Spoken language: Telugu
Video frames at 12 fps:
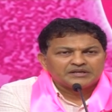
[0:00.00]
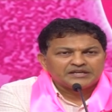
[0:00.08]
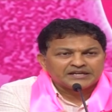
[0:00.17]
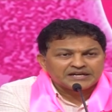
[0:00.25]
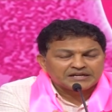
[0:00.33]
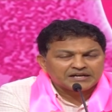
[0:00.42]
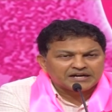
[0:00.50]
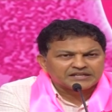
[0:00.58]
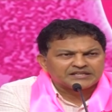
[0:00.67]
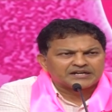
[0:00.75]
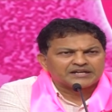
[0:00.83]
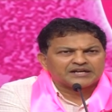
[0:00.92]
ఇక ఇట్లాంటి
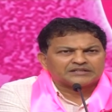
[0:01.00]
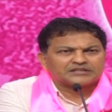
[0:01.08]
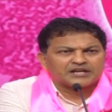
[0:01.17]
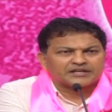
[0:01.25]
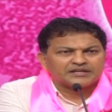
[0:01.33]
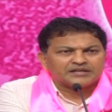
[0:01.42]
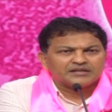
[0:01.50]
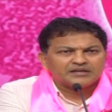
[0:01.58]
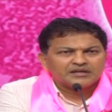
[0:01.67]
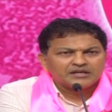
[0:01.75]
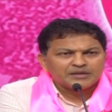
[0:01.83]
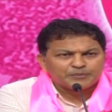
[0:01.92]
దండయాత్రలకి
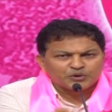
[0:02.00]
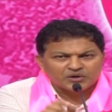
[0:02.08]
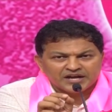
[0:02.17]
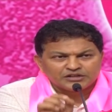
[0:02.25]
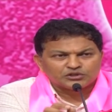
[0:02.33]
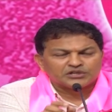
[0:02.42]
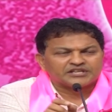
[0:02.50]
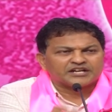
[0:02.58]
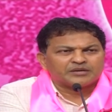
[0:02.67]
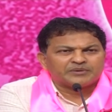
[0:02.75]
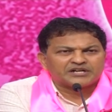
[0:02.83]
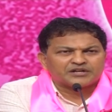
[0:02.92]
ఇప్పుడు రైతులు
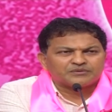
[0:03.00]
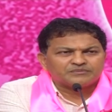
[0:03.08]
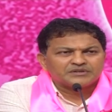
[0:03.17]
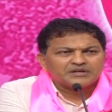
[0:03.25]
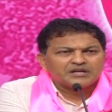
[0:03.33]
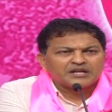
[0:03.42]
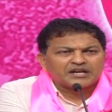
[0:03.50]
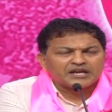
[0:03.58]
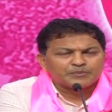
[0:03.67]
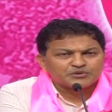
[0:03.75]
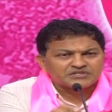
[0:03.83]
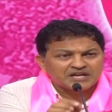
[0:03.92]
తిరగబడ్డరు
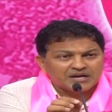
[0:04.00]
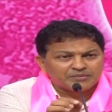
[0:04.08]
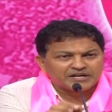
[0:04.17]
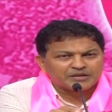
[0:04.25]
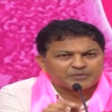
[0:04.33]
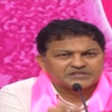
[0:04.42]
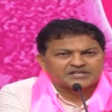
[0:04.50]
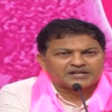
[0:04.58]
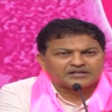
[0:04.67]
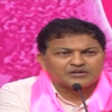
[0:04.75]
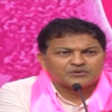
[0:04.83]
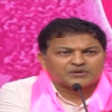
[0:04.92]
రేపు సామాన్య
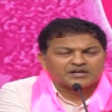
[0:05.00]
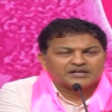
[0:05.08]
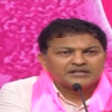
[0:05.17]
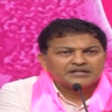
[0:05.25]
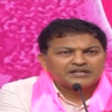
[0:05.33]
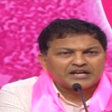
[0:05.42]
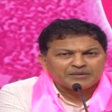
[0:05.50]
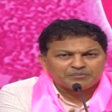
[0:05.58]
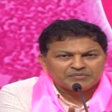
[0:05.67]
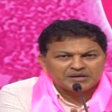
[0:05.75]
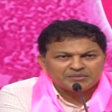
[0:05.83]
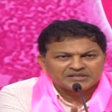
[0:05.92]
ప్రజారకం కూడా రేపు
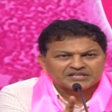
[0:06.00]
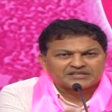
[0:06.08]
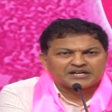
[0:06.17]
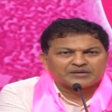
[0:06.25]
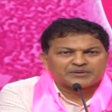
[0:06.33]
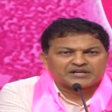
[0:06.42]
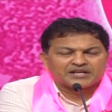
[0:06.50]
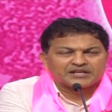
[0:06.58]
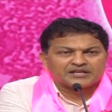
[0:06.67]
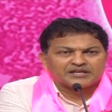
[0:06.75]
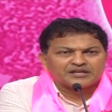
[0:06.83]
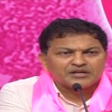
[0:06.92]
మీ మీద
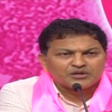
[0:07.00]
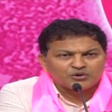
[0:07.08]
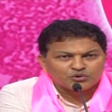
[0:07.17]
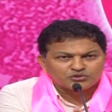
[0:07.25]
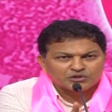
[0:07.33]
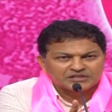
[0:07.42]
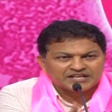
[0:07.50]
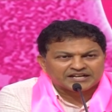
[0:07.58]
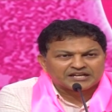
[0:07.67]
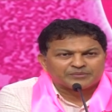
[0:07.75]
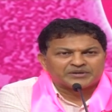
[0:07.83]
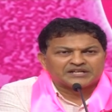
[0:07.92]
తిరగబడటానికి రోజులు
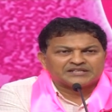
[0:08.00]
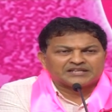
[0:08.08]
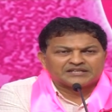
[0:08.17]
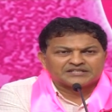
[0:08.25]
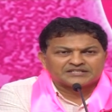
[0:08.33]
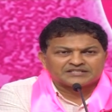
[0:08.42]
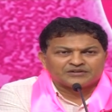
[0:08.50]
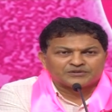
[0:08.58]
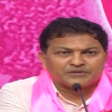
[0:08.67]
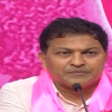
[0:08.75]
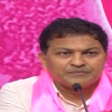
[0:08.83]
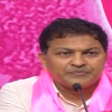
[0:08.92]
దగ్గర పడేయని తెలియజేస్తా
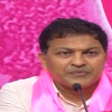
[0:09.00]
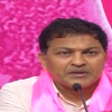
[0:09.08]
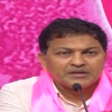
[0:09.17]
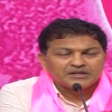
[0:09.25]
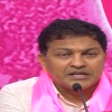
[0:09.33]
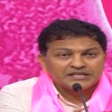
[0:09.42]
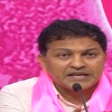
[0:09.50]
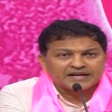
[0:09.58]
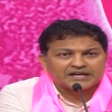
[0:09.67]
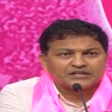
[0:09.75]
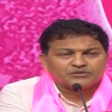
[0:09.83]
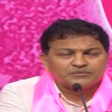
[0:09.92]
ఉన్నాం ఇదే
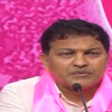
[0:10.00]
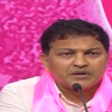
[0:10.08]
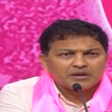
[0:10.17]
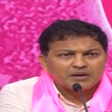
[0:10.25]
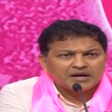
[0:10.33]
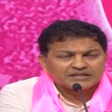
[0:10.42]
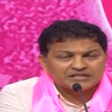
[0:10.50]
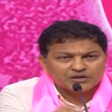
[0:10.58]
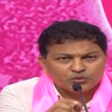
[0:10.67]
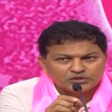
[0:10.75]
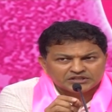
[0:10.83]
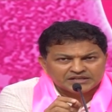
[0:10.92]
కాదు అసలు
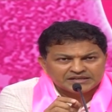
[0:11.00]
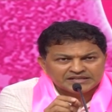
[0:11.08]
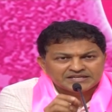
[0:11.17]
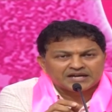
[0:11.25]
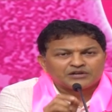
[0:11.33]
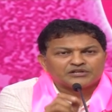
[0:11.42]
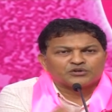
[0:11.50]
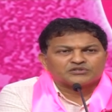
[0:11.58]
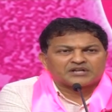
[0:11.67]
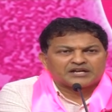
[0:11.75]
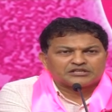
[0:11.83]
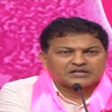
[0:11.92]
కొంత నిజాలు ఈరోజు
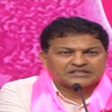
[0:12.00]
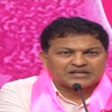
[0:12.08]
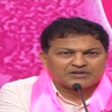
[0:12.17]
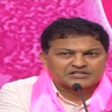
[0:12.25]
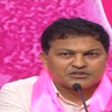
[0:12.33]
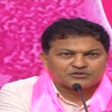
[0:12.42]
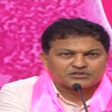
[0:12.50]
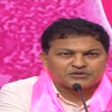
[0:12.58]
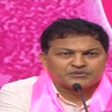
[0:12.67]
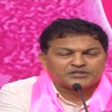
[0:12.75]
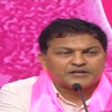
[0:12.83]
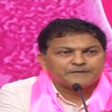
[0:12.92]
రైతులకు తెలవాల్సిన అవసరం
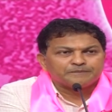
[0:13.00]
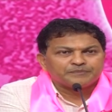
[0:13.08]
ఉంది